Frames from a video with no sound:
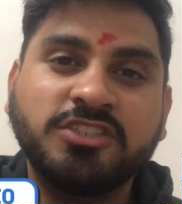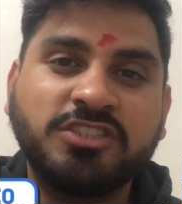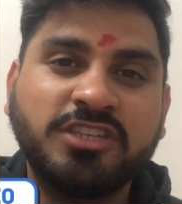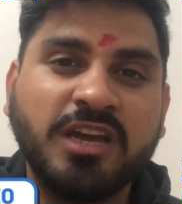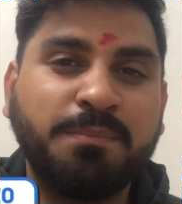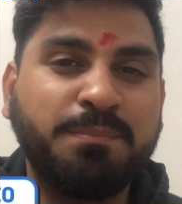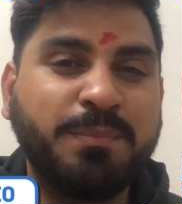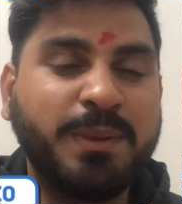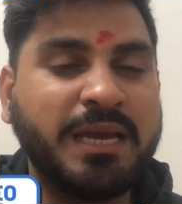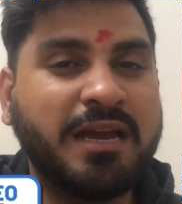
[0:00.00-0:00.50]

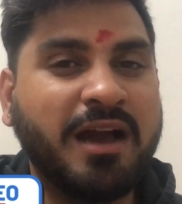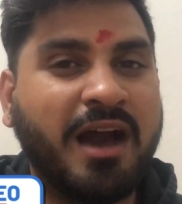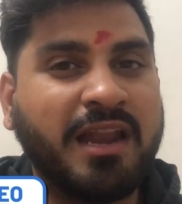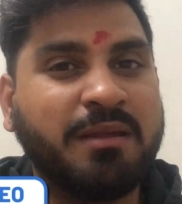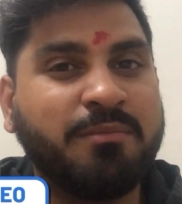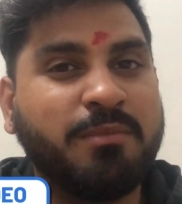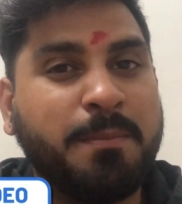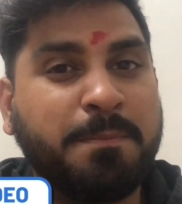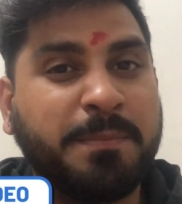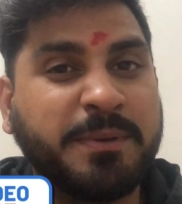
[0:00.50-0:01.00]
जब भी
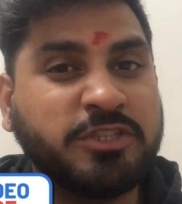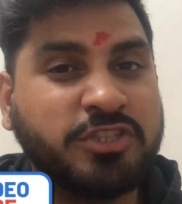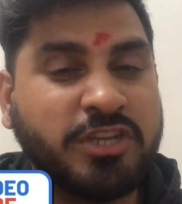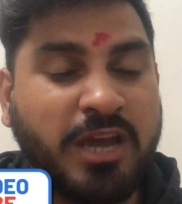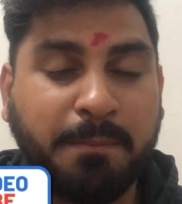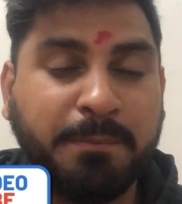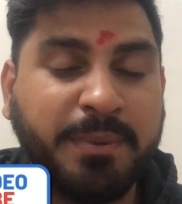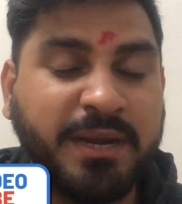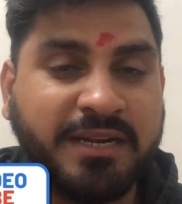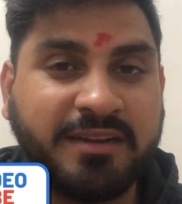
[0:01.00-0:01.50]
गाने में
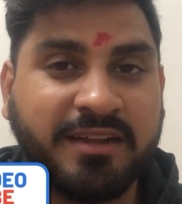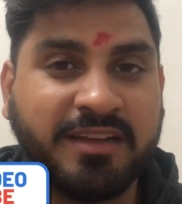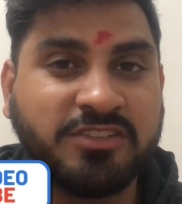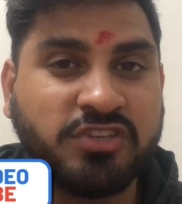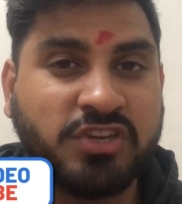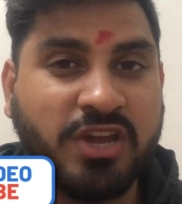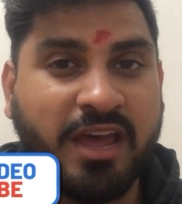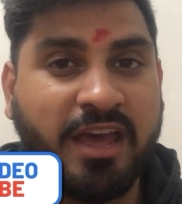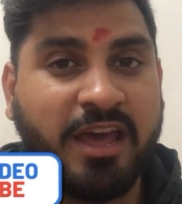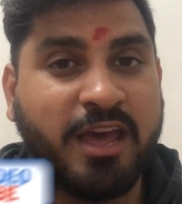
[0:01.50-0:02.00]
पंजाबी
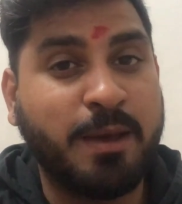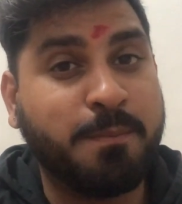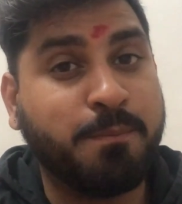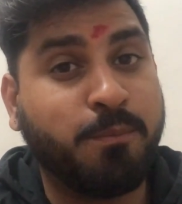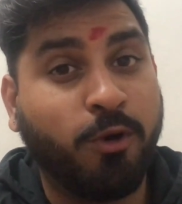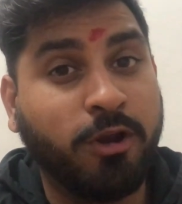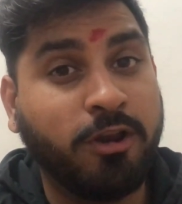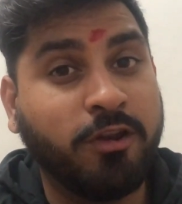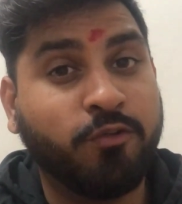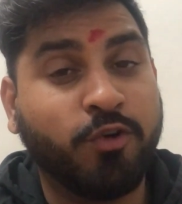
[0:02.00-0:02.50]
टच आया है
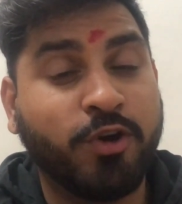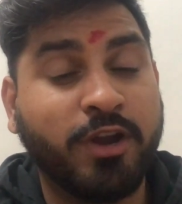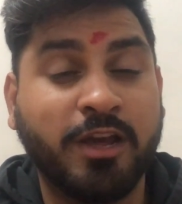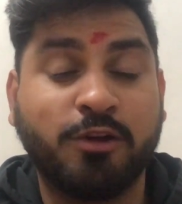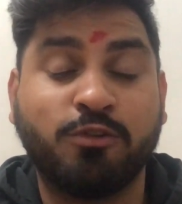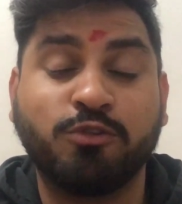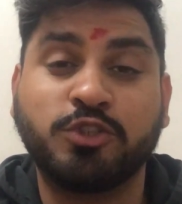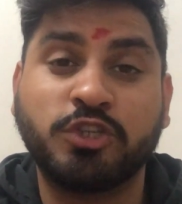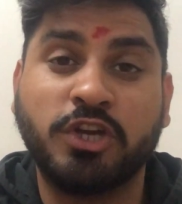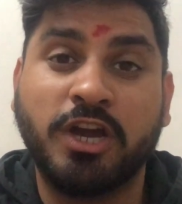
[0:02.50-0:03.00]
बॉलीवुड
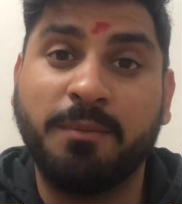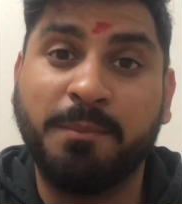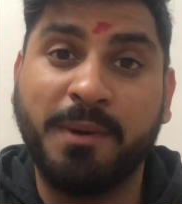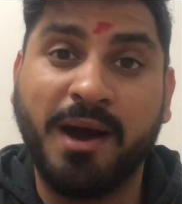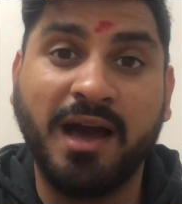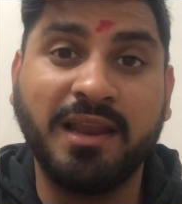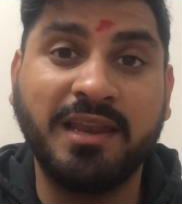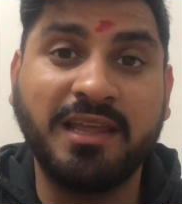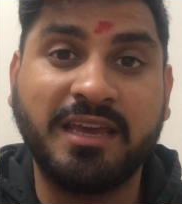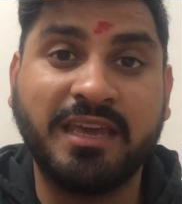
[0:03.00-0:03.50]
ने कुछ
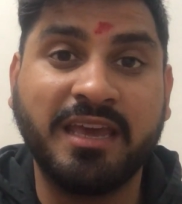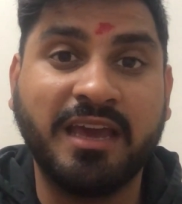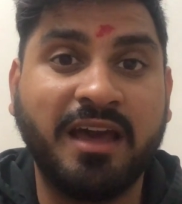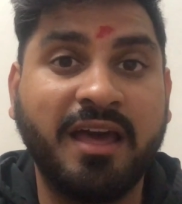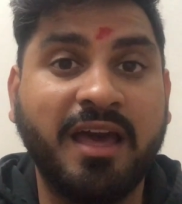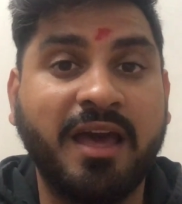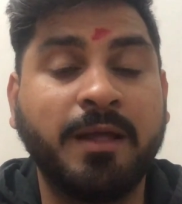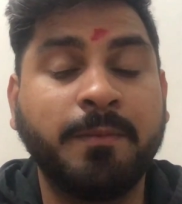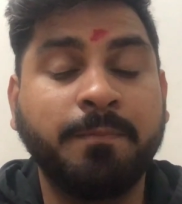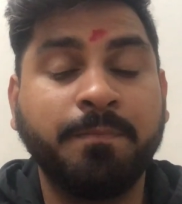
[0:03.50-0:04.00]
कमाल ही किया
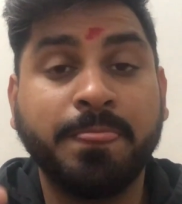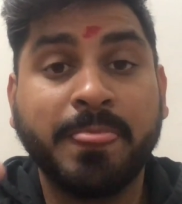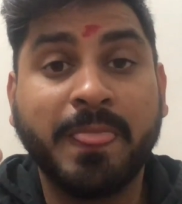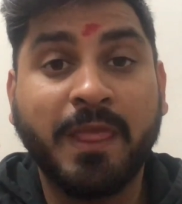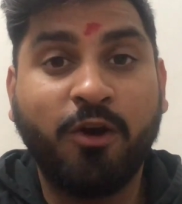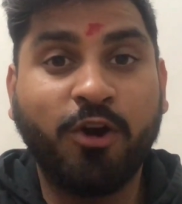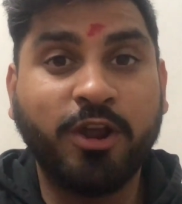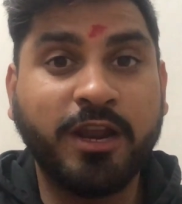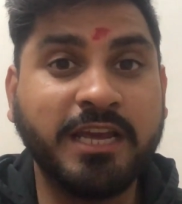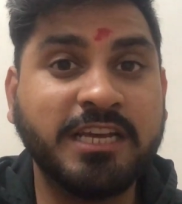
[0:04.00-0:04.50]
है
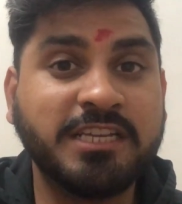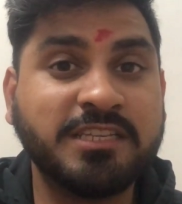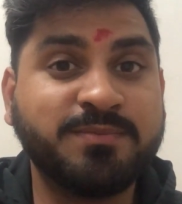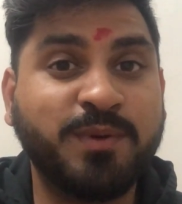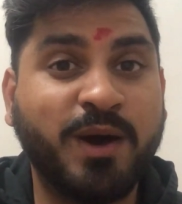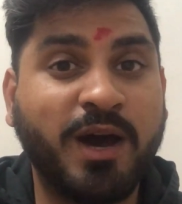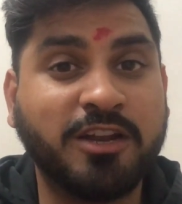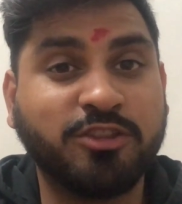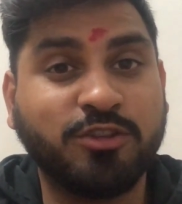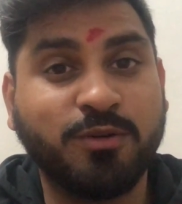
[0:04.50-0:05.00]
और इस
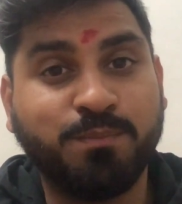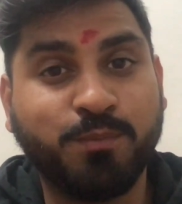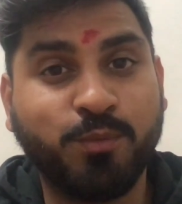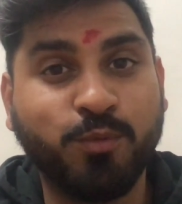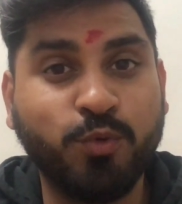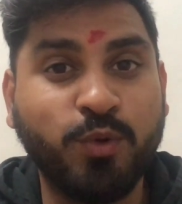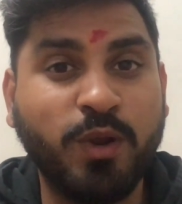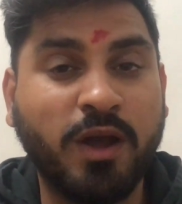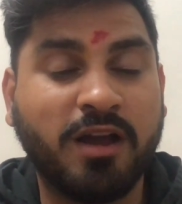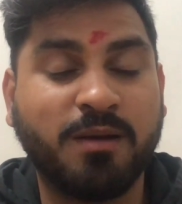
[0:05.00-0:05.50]
बार तो
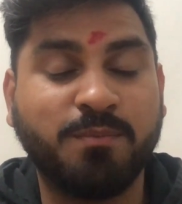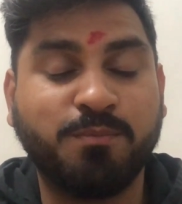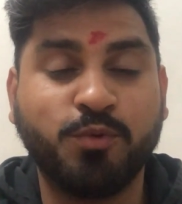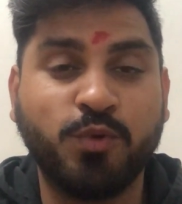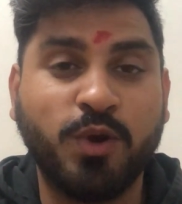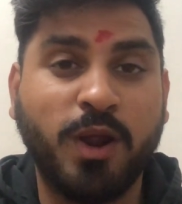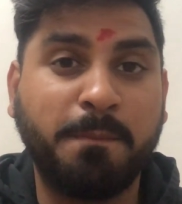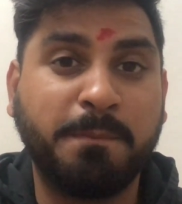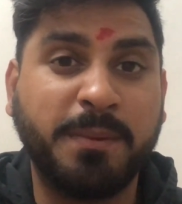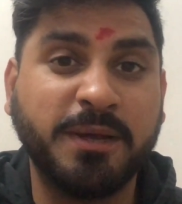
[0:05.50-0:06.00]
पूरा का
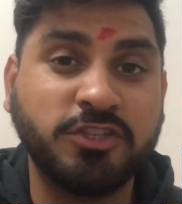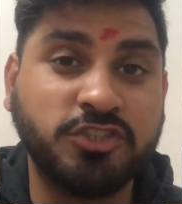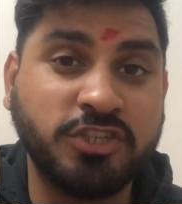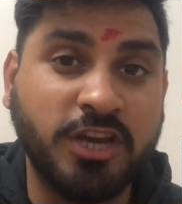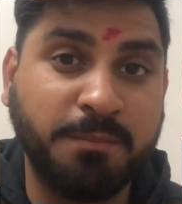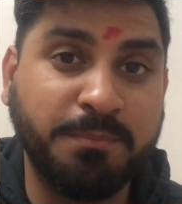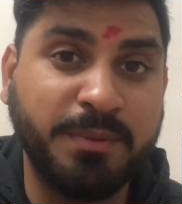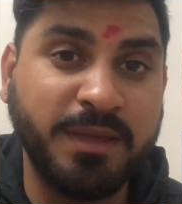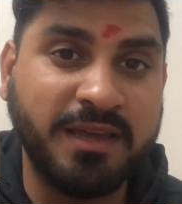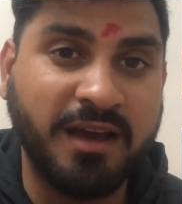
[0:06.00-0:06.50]
पूरा
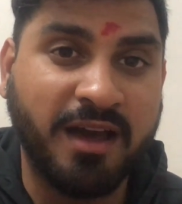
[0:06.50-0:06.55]
पंजाबी